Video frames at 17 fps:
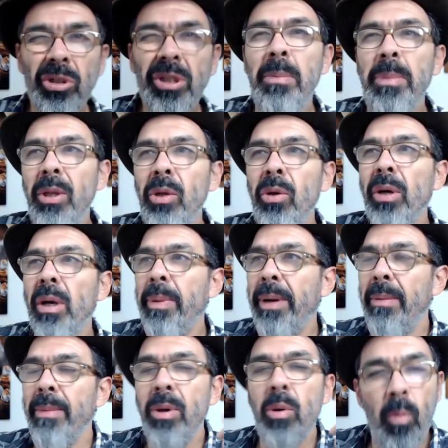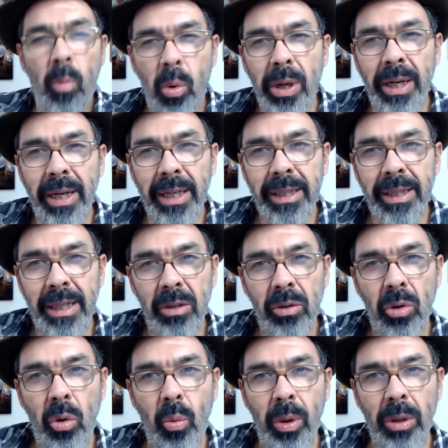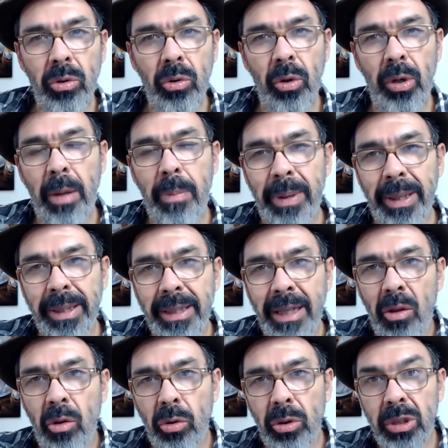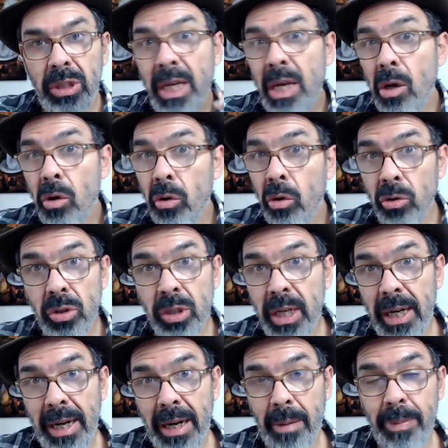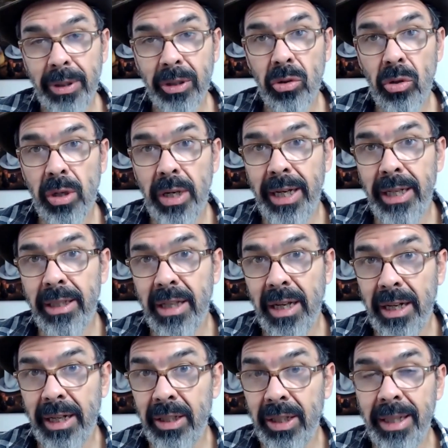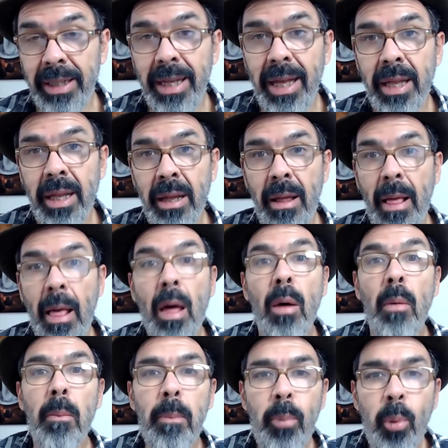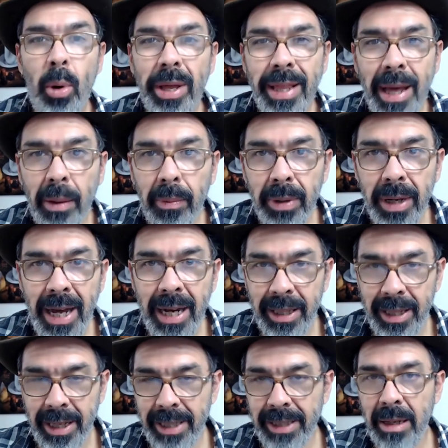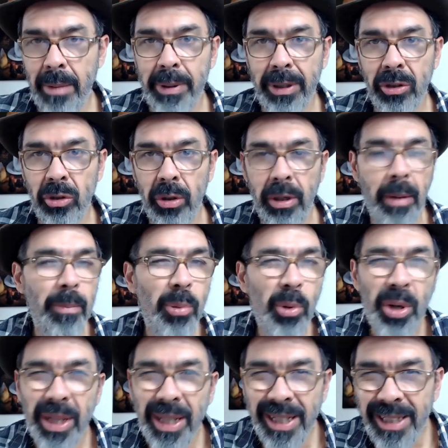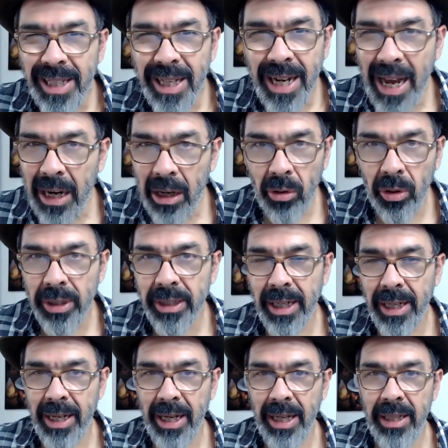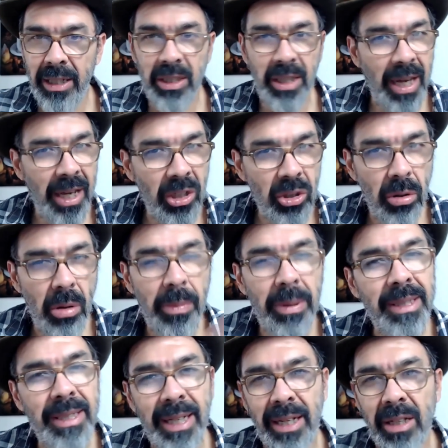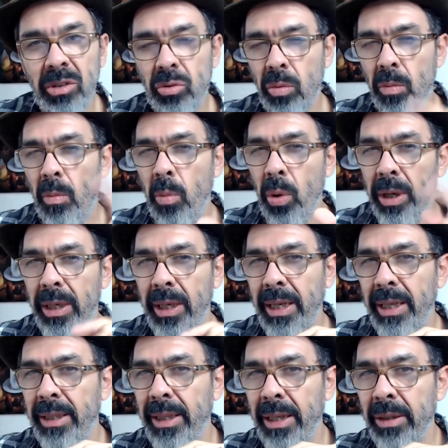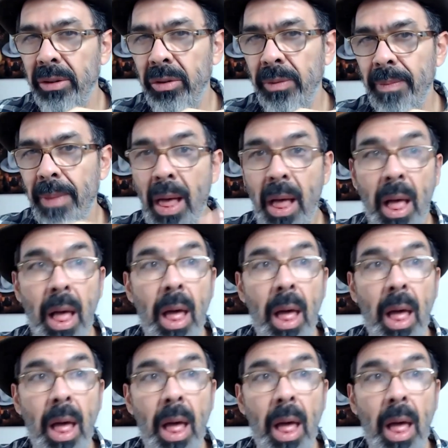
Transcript: Yo siempre digo que para mí un buen retrato es cuando el espectador, sin conocer a la persona que está retratada, puede hablar de esa persona, puede decir algo acerca de ella. Eso me parece que es un buen retrato.